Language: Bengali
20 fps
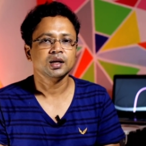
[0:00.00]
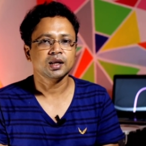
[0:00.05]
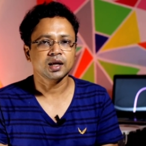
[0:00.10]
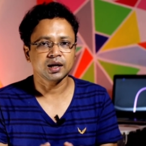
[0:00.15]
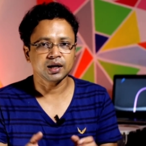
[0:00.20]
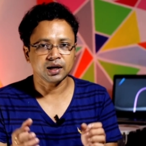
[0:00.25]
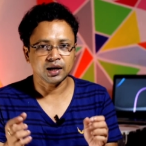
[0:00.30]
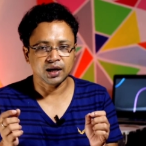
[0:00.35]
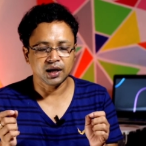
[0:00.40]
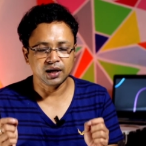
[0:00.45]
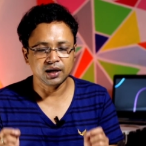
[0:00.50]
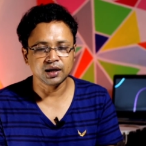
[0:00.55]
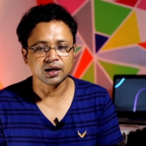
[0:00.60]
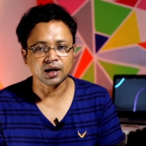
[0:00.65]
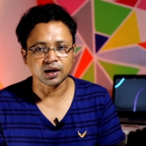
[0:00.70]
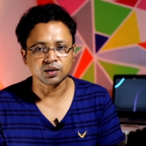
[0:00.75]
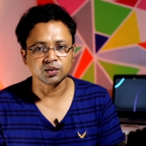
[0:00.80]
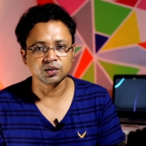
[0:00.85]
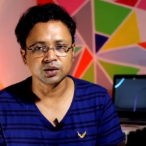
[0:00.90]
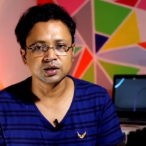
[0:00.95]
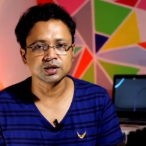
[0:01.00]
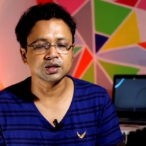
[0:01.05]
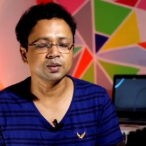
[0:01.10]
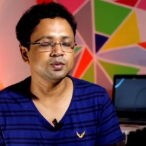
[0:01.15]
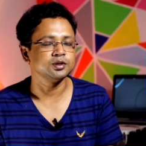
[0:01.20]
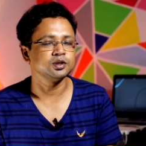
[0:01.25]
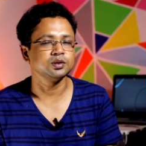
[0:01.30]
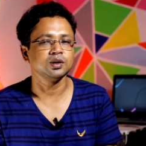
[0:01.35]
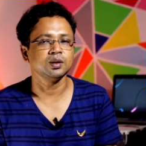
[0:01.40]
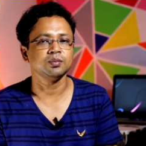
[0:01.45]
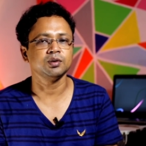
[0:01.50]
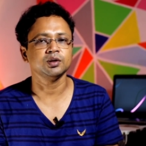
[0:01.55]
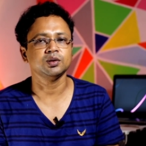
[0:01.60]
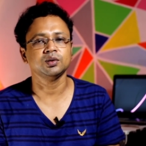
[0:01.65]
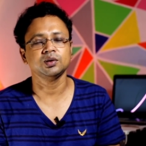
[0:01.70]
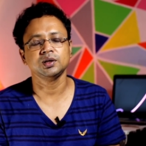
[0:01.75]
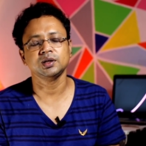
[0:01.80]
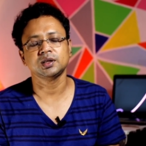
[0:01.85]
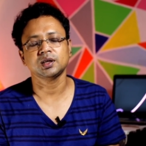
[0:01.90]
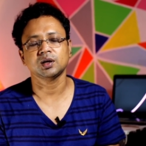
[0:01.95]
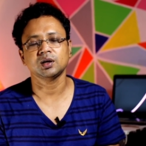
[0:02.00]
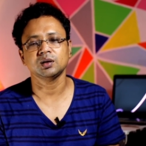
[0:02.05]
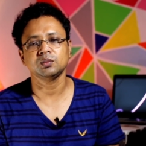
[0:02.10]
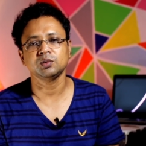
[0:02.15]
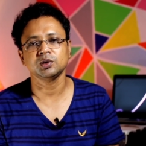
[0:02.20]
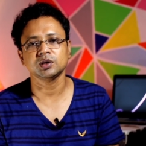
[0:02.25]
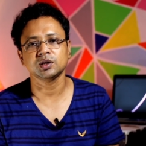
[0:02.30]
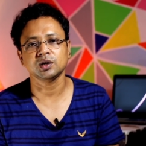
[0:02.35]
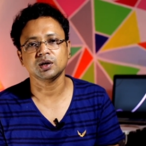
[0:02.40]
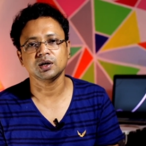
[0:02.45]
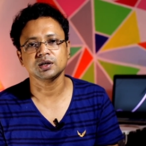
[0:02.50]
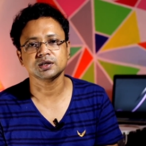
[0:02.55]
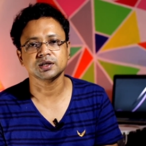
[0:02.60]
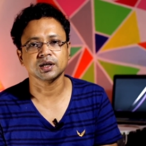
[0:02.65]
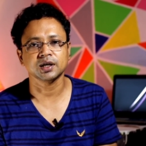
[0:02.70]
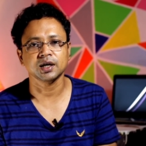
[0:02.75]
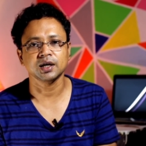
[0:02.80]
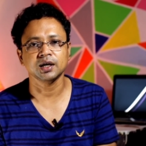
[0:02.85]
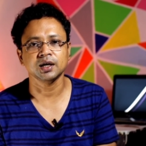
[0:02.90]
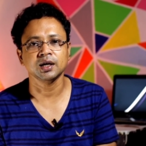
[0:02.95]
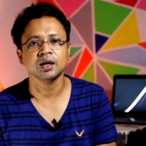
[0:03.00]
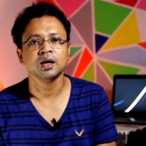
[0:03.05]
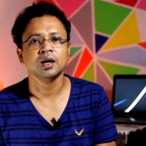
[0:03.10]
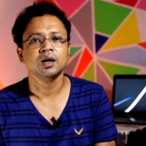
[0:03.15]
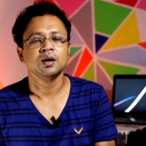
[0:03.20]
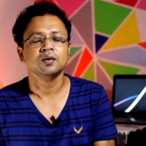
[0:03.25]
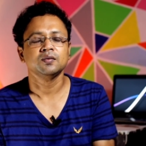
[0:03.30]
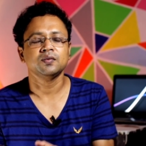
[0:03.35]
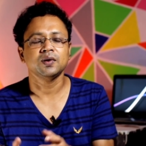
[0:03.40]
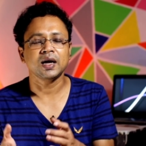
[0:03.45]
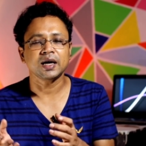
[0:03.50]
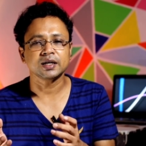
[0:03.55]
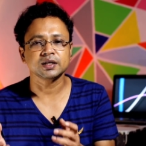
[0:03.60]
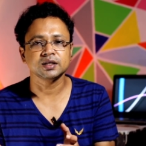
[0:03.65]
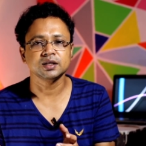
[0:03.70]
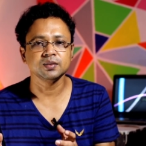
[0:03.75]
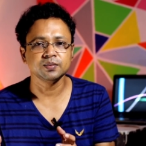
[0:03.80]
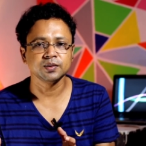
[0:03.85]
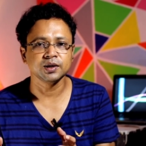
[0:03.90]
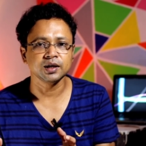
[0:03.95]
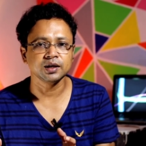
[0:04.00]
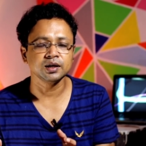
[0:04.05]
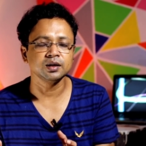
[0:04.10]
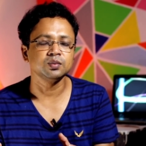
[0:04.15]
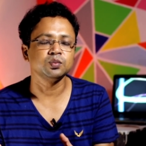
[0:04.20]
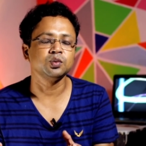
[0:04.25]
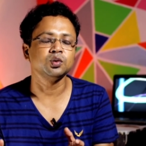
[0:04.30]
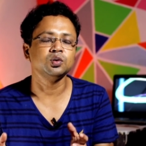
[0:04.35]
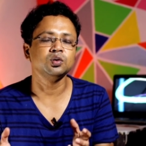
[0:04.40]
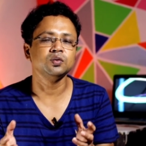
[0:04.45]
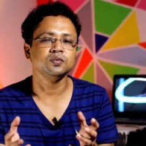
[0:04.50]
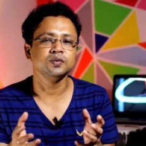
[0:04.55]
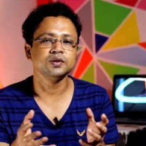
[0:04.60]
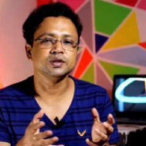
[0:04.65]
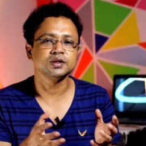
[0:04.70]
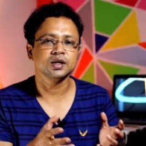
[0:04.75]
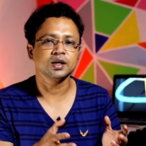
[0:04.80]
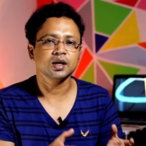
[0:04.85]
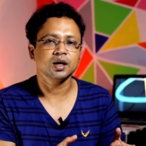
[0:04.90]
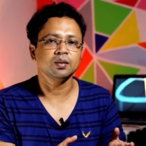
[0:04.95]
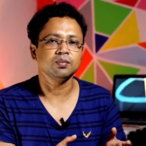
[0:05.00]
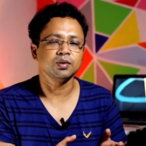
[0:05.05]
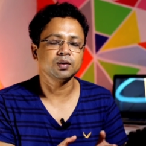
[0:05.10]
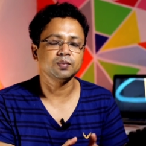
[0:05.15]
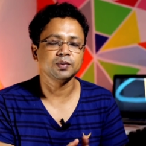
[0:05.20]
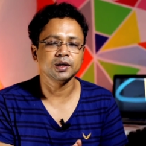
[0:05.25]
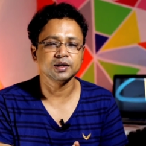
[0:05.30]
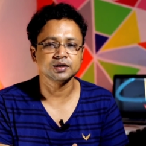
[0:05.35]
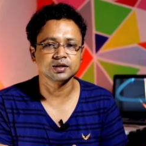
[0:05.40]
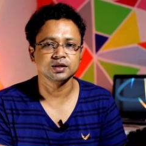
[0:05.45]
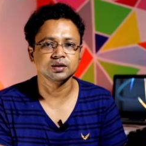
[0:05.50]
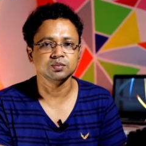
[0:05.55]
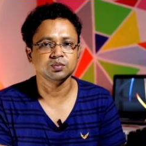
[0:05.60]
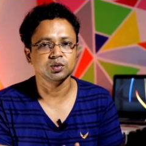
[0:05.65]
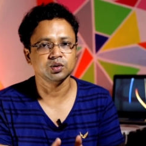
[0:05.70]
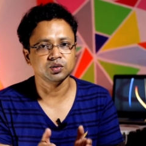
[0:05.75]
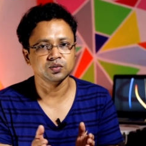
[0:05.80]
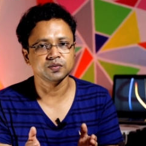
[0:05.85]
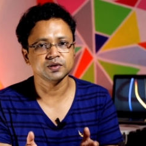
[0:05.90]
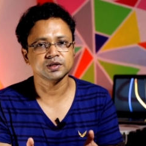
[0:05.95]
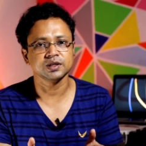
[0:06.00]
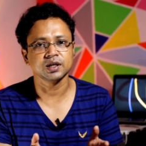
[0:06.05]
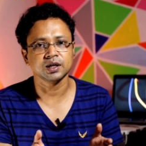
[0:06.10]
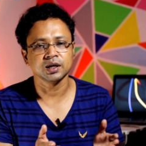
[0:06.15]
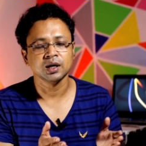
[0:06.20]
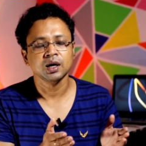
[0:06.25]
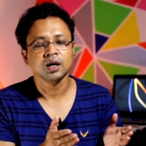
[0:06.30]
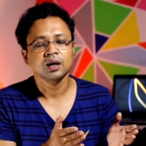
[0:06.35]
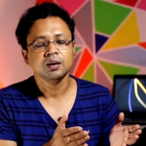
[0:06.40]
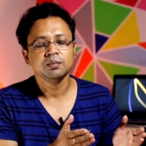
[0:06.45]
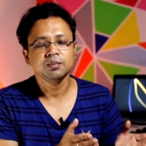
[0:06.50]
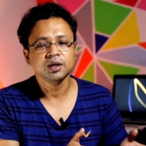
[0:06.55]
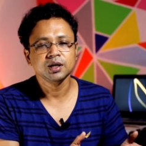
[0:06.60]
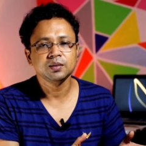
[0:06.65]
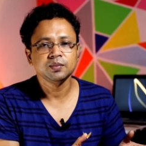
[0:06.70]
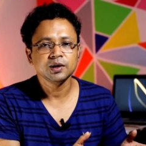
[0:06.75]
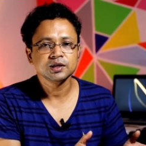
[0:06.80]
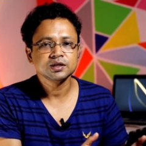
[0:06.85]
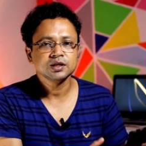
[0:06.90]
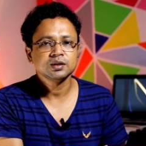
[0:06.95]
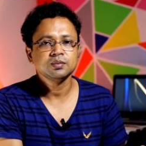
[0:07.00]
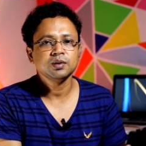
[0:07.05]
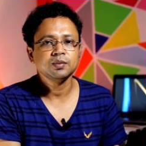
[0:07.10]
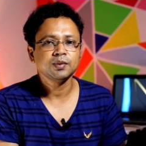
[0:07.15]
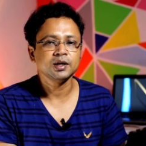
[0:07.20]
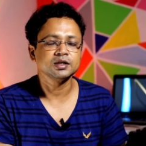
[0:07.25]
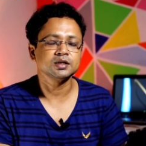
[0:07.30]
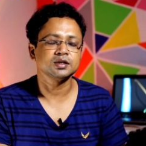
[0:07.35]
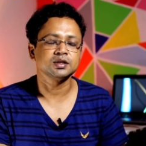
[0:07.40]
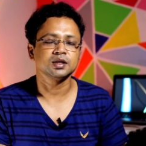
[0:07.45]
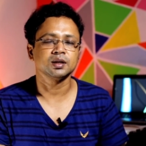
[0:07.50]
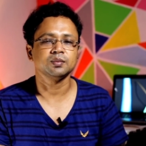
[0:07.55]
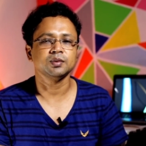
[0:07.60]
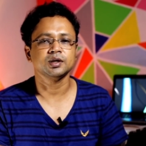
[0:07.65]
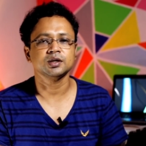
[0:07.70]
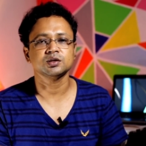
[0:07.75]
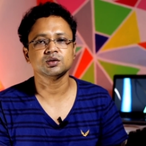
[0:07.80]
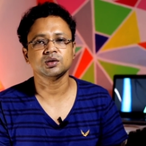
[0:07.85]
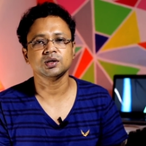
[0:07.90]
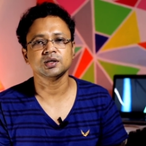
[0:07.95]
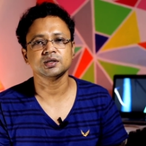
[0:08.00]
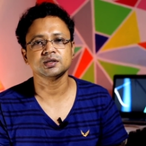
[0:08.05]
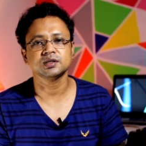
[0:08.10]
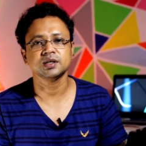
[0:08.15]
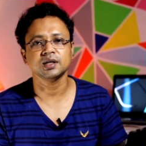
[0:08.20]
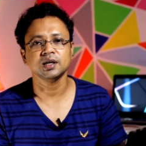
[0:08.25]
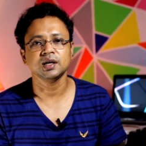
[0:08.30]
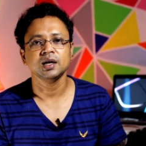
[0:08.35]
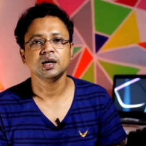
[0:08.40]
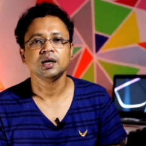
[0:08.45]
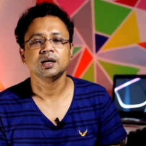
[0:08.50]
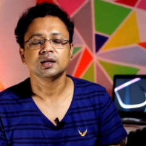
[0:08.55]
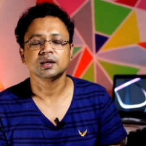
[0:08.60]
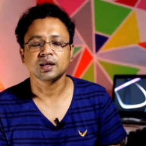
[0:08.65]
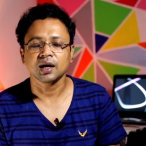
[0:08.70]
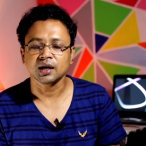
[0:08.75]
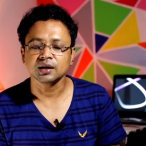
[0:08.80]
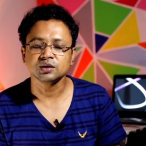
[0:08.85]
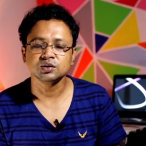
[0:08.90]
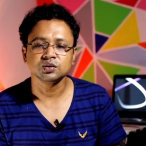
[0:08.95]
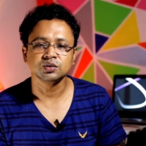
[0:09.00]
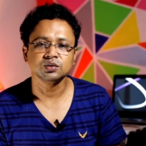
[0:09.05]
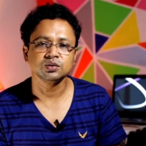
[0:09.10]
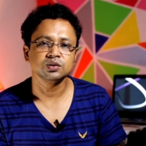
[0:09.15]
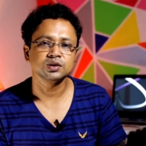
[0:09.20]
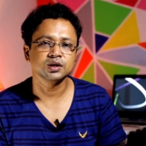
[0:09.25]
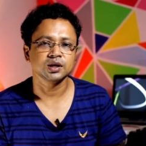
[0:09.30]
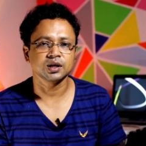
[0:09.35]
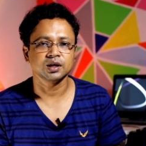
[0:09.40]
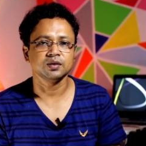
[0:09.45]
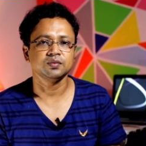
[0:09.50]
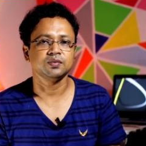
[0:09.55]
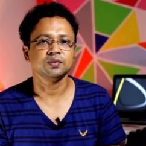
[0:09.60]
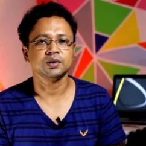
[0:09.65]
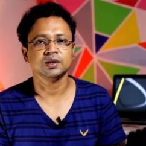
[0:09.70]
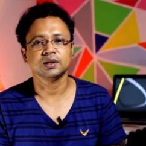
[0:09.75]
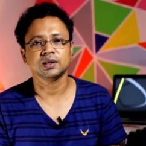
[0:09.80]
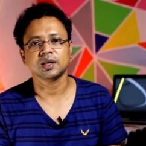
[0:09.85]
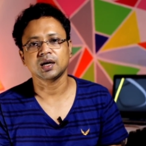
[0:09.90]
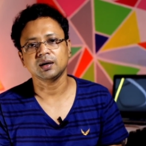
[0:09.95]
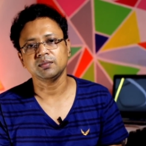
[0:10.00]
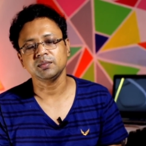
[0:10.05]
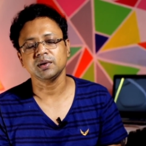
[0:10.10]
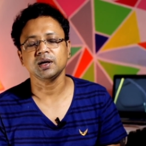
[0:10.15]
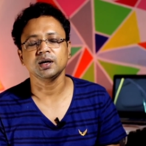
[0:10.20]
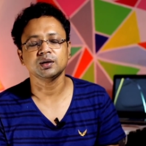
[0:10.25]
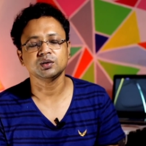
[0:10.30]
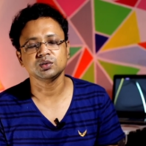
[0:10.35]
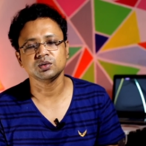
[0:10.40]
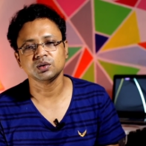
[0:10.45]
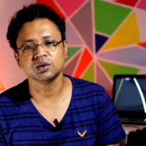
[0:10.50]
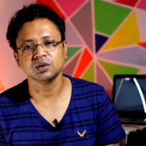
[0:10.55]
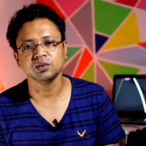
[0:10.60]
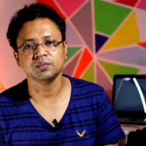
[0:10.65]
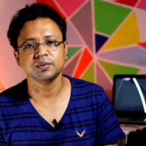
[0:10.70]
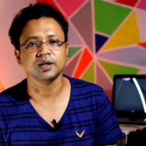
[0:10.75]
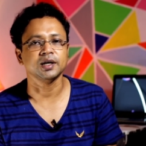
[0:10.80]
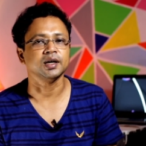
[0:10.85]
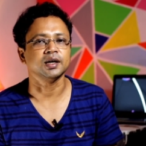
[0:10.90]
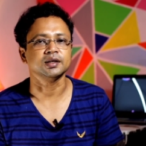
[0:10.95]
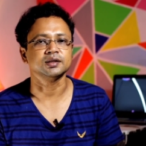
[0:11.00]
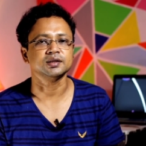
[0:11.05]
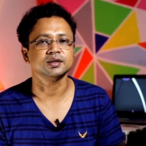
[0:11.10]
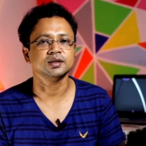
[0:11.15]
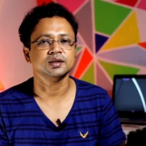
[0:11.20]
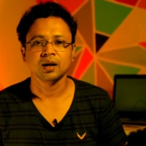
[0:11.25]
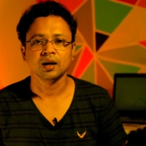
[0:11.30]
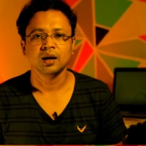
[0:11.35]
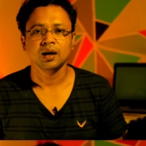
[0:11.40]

তার এই কারণ হিসাবে যদি আমরা ধরি তাহলে বলতে হয় সেখানে ফ্ল্যাগশিপ গ্রেডের বহু ফিচার আমরা পেয়েছি বহু ফিচার মিড বাজেট বা বাজেট সেগমেন্টে চলে এসছে তার জন্য সেখানে ফোনের দাম একটু হলেও বেড়ে গেছে